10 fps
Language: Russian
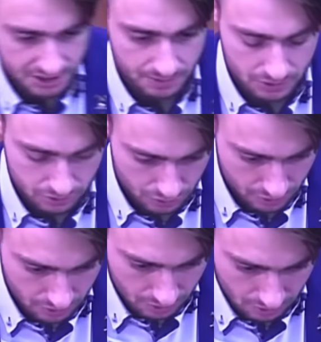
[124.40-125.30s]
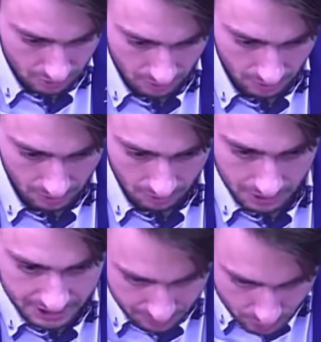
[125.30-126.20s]
меня слушать.
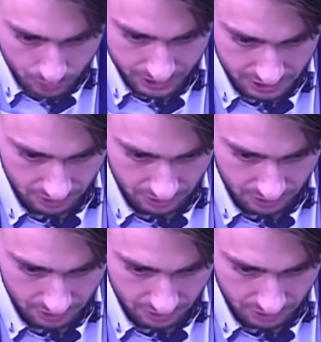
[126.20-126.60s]
Я тебя предупредил.